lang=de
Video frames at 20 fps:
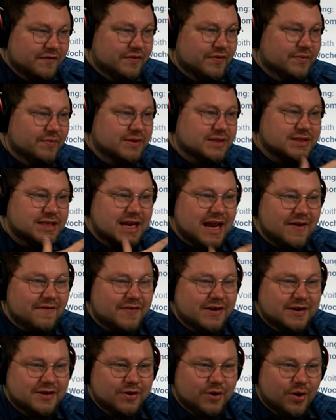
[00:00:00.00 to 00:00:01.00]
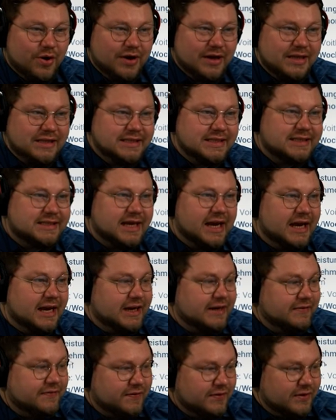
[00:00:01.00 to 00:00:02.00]
Wir müssen Level 9
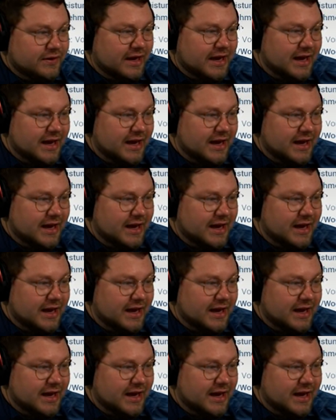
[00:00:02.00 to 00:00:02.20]
sein für einen